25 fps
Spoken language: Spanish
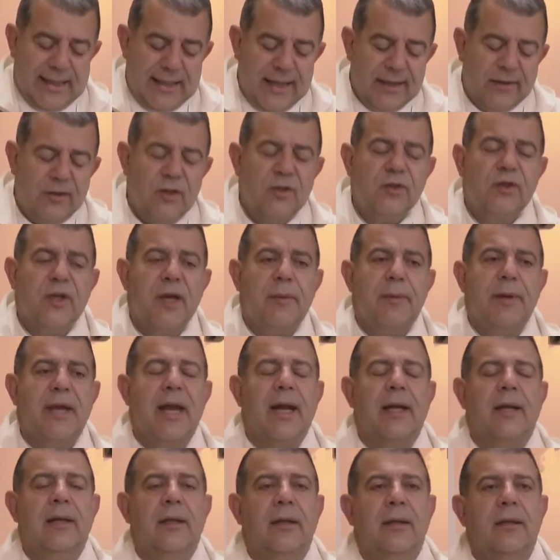Y entonces
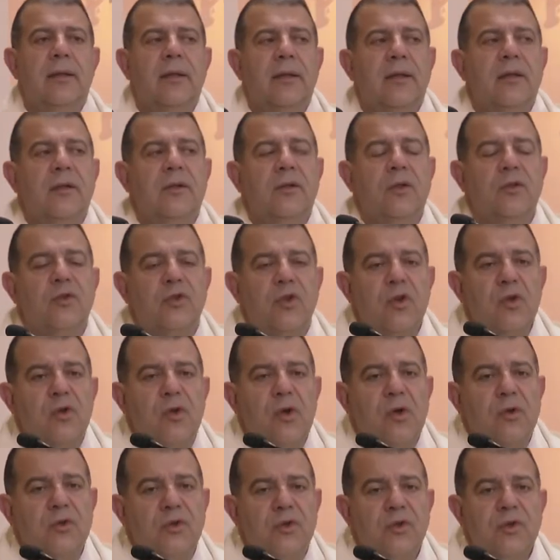bien,
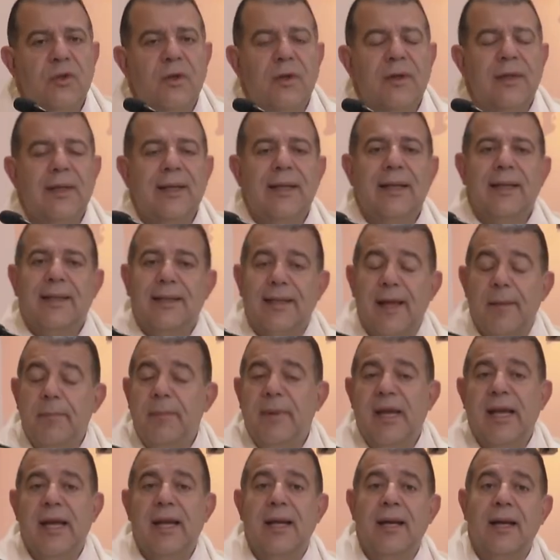nosotros
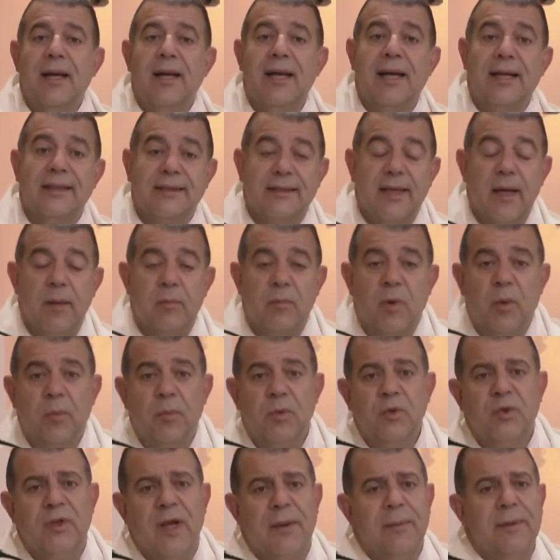también
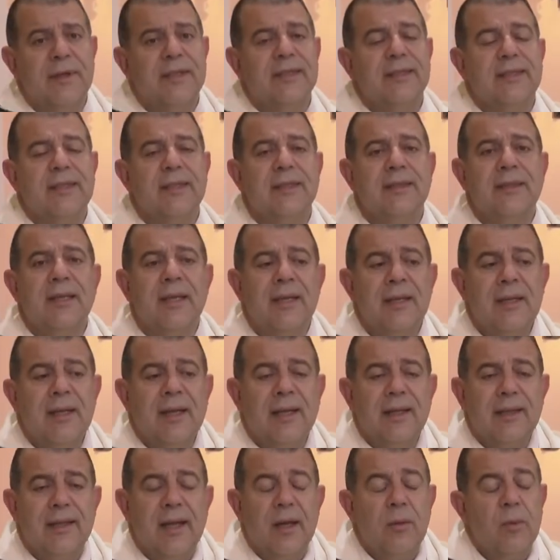hacemos muchas veces
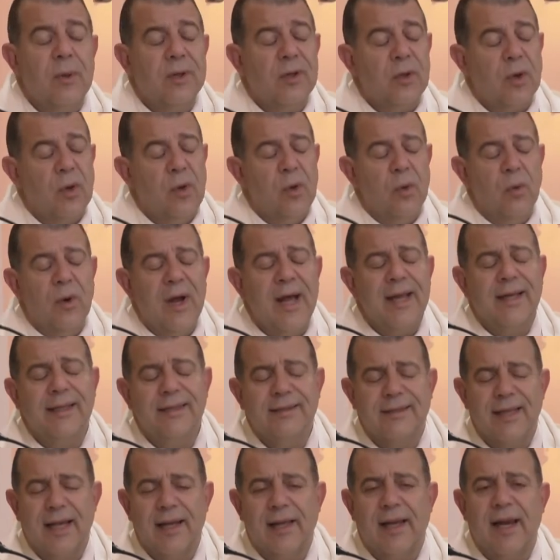de nuestros
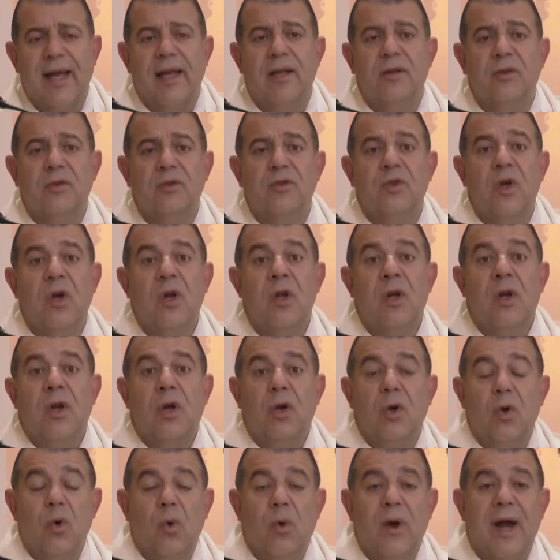lugares sagrados
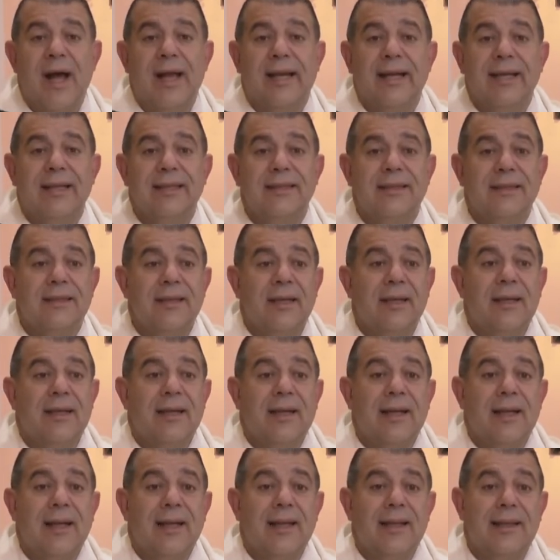lugares
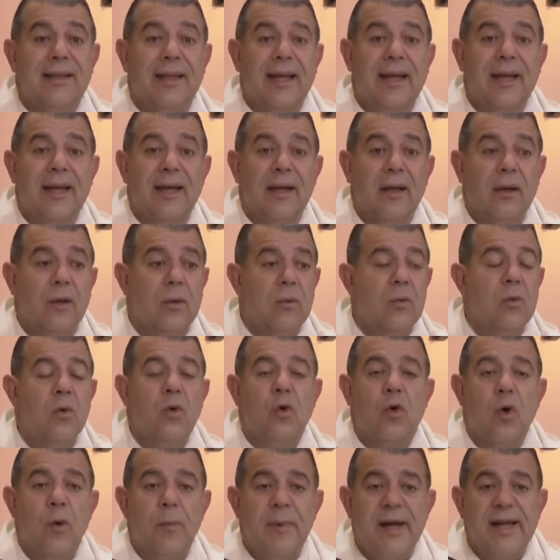de
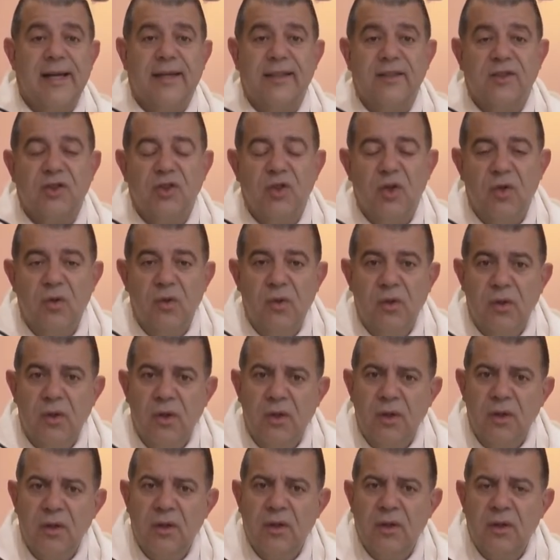un comercio,
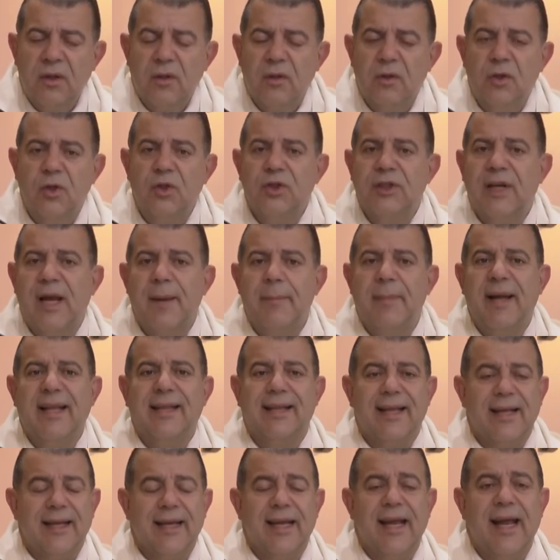no ya
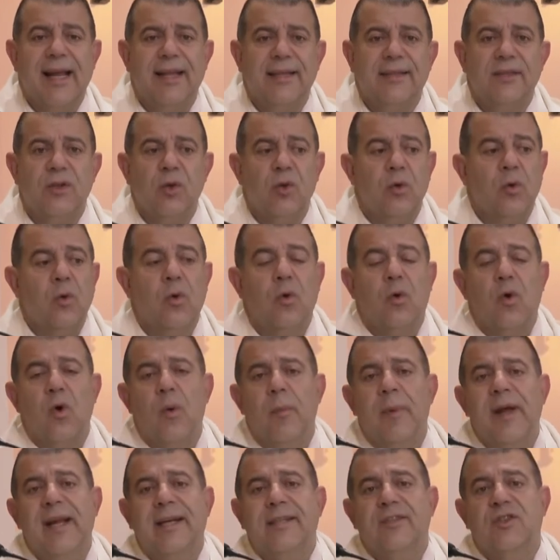material, sino un
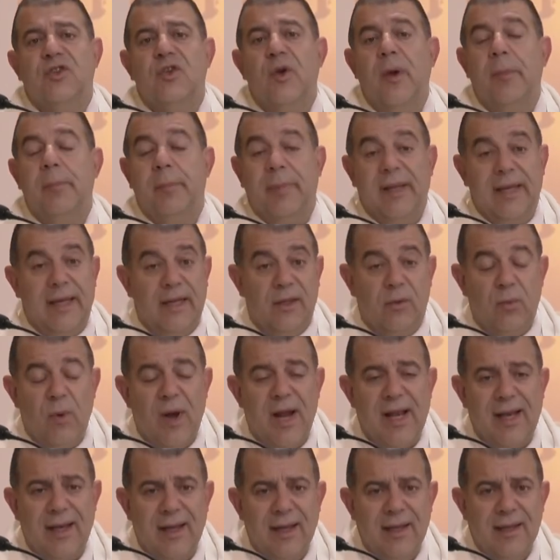comercio
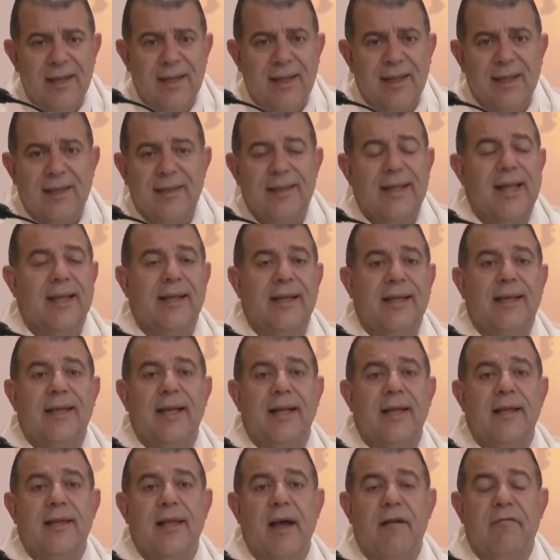espiritual de
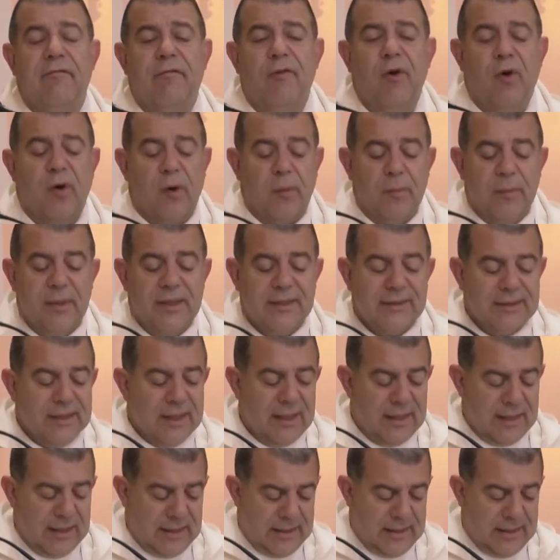distintas formas.